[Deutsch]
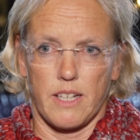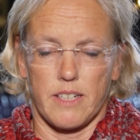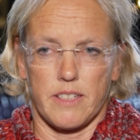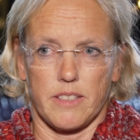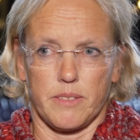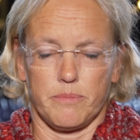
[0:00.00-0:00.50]

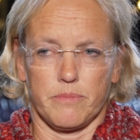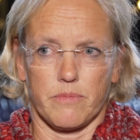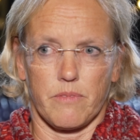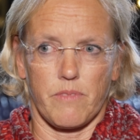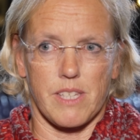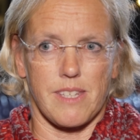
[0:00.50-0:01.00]
Ähm,
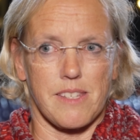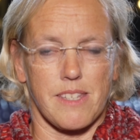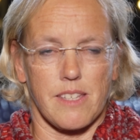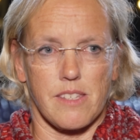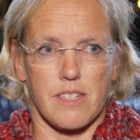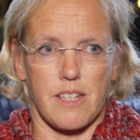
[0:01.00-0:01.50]
was jetzt
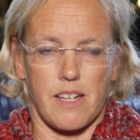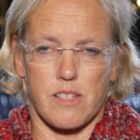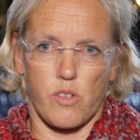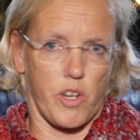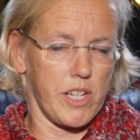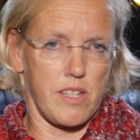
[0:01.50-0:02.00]
Christa als
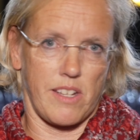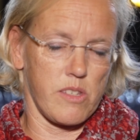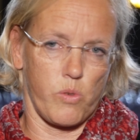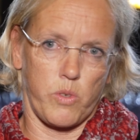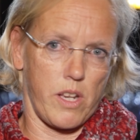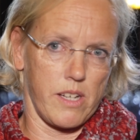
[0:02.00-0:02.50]

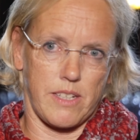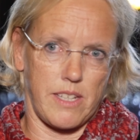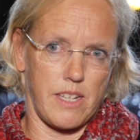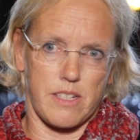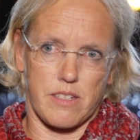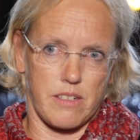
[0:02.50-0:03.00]
Organisation
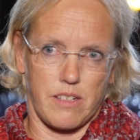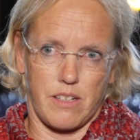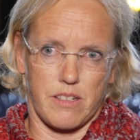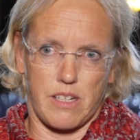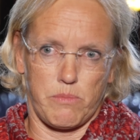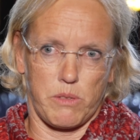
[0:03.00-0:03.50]
angeht, äh,
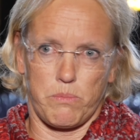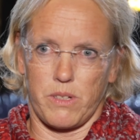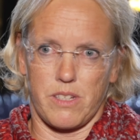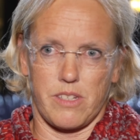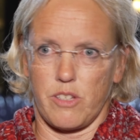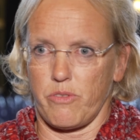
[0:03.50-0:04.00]
damit bin
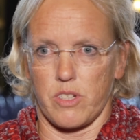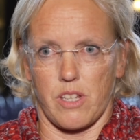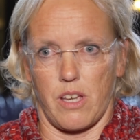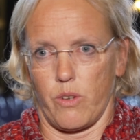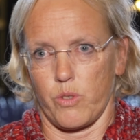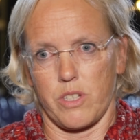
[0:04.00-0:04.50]
ich nicht
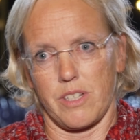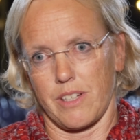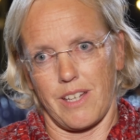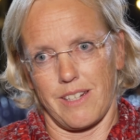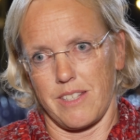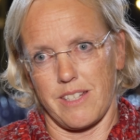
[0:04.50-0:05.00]
vertraut. Da
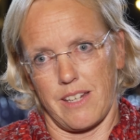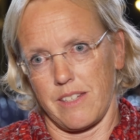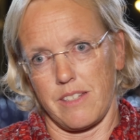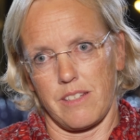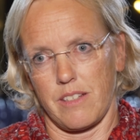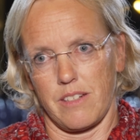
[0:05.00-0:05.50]
kann ich
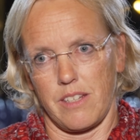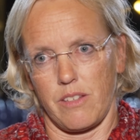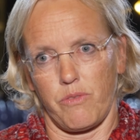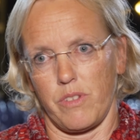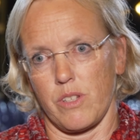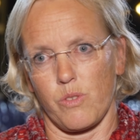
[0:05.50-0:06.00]
eigentlich nicht
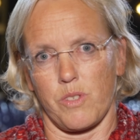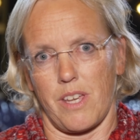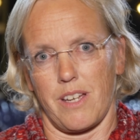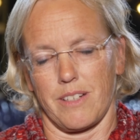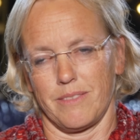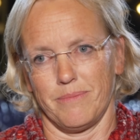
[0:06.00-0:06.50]
viel zu
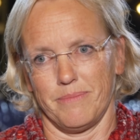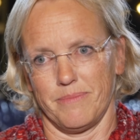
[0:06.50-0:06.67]
sagen.